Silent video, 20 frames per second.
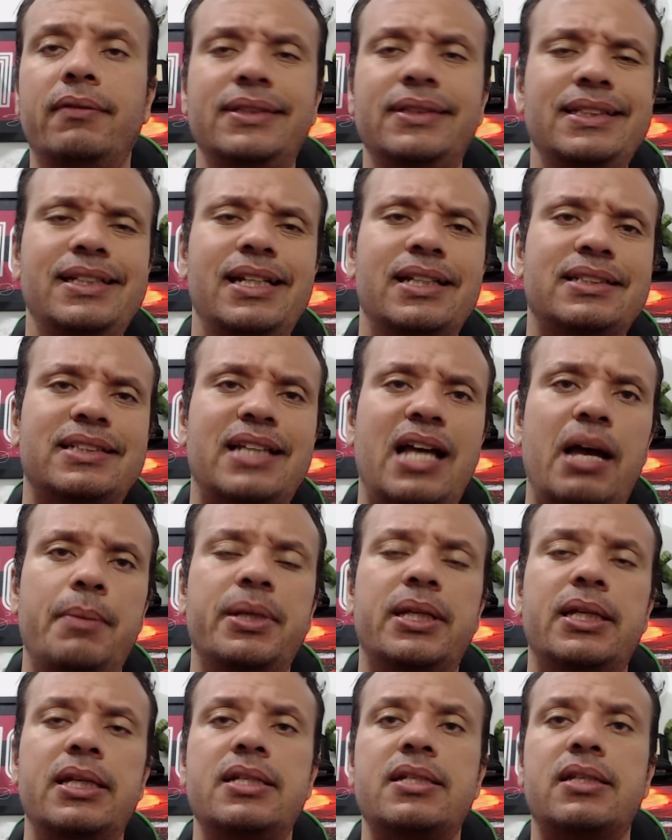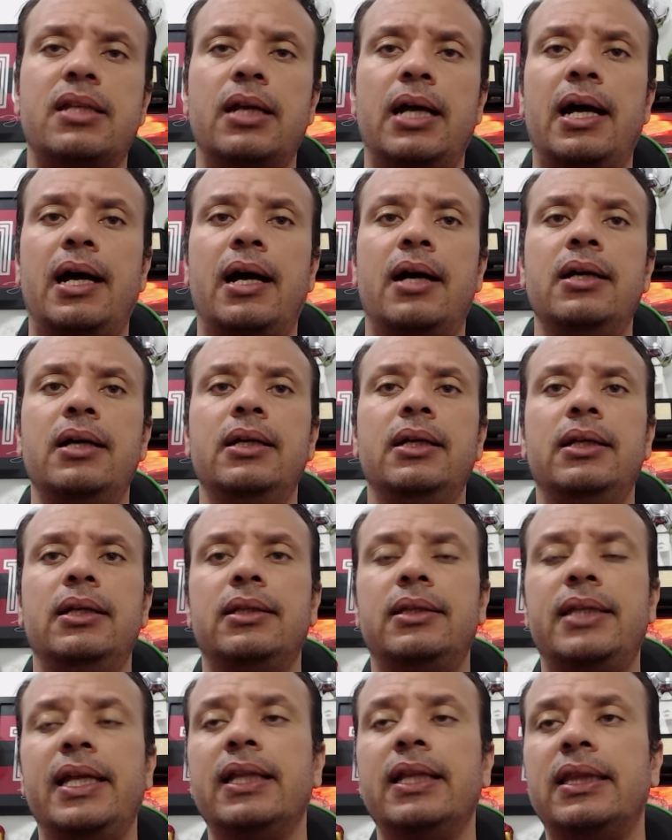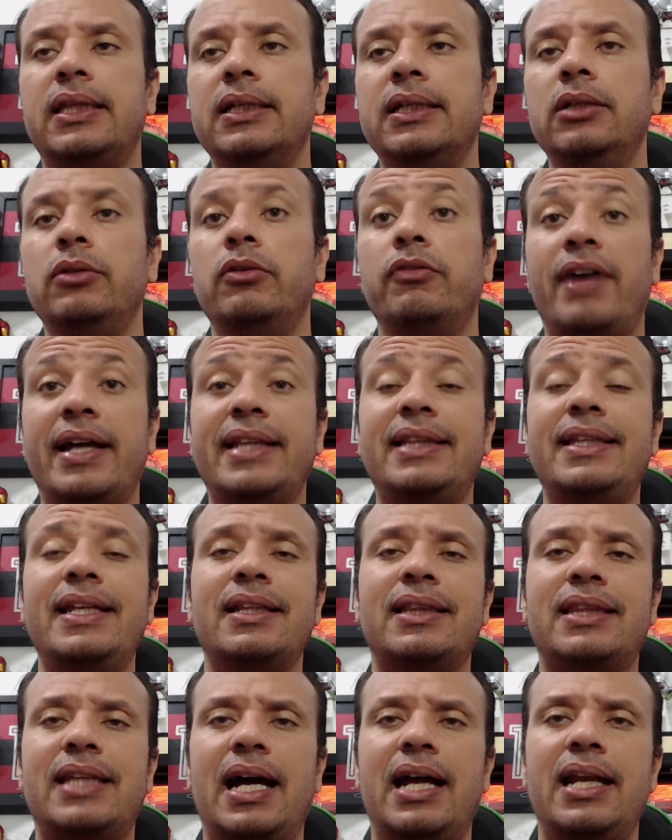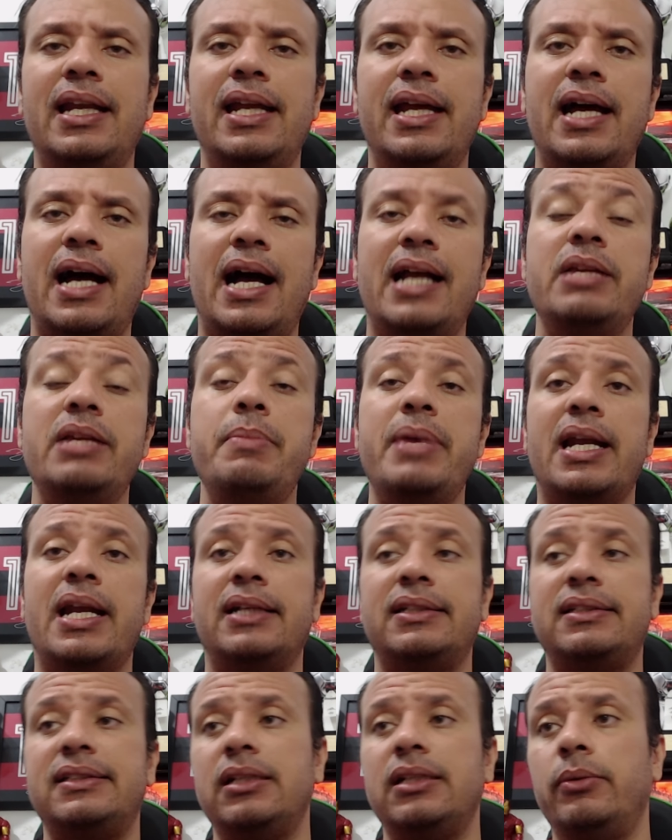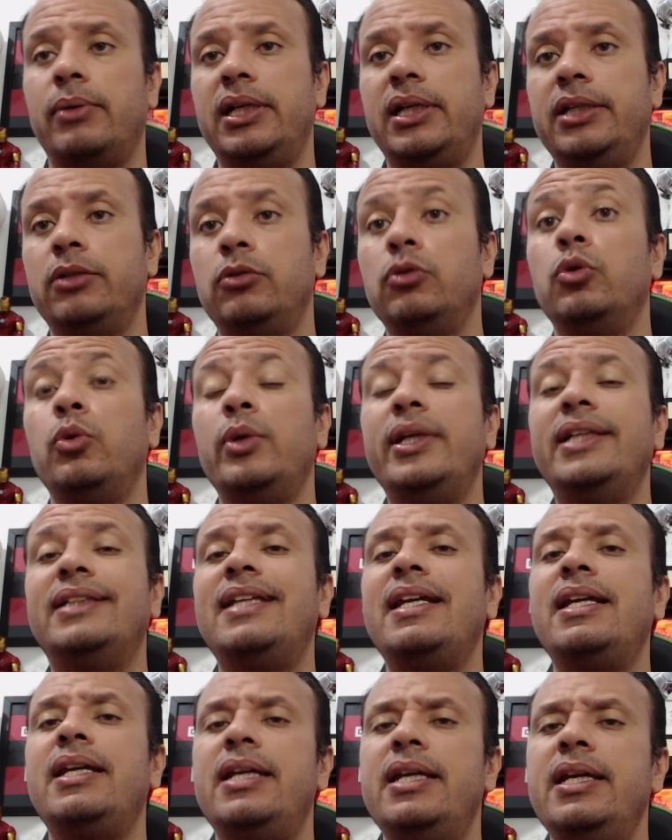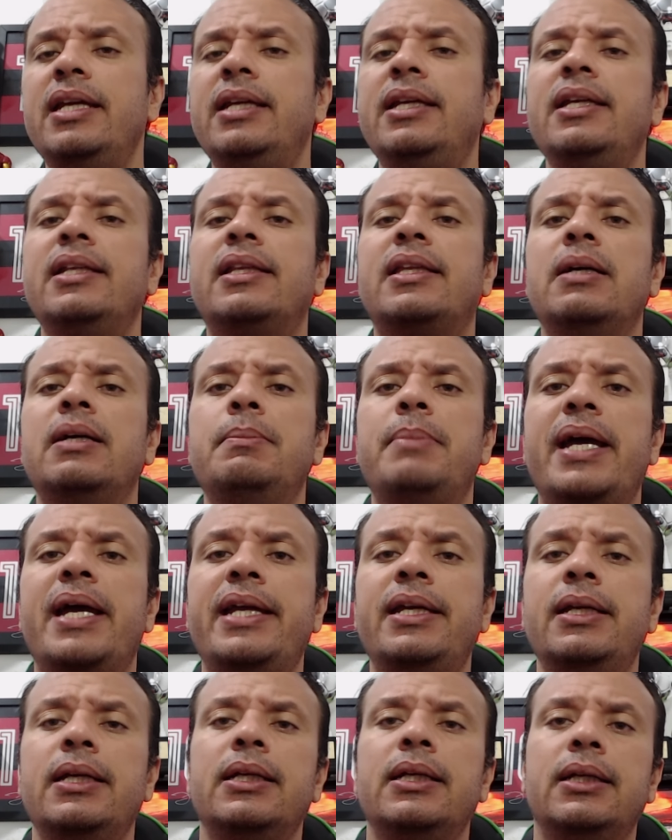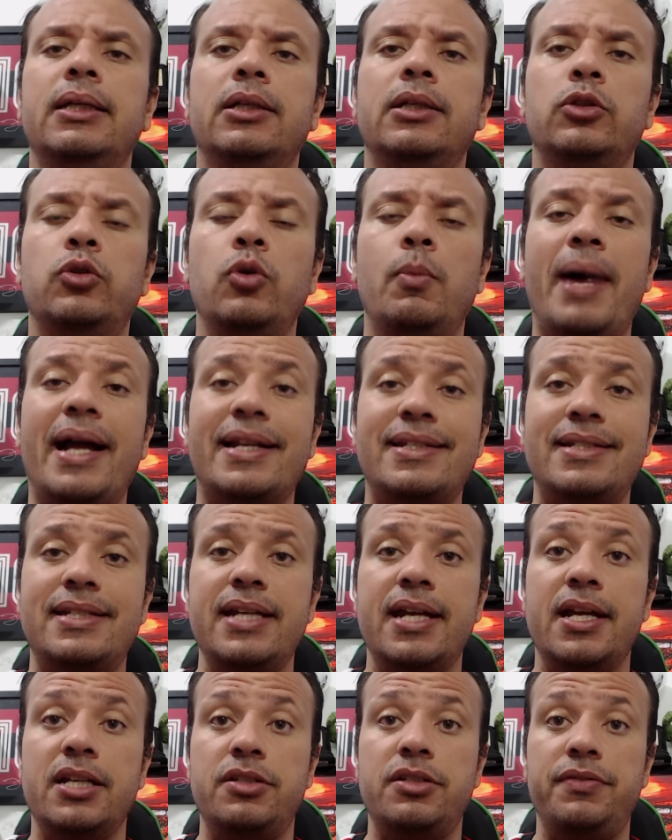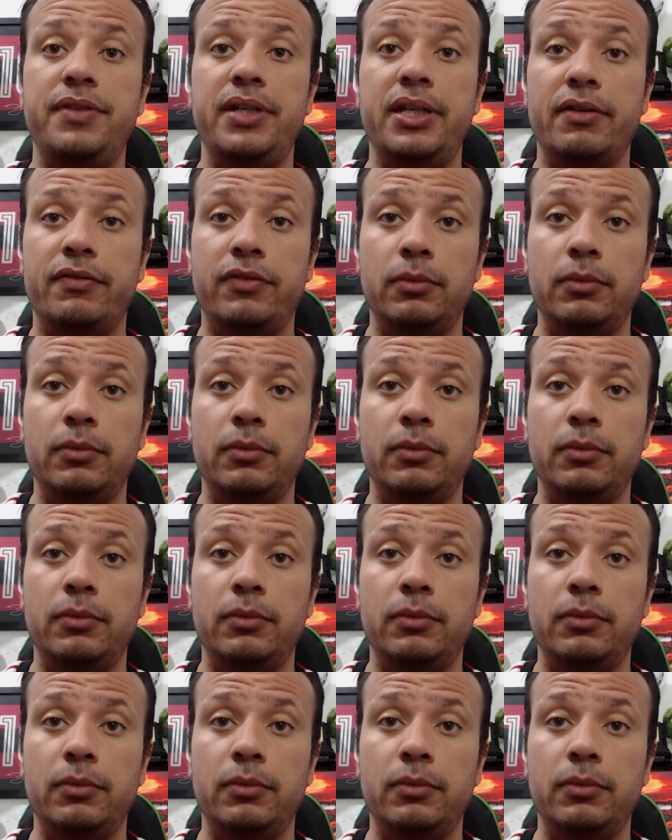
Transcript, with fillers: Você já sabe que está tentando, vai tentar, né, a liberação ali do Luiz Henrique e também do Matias Vinha.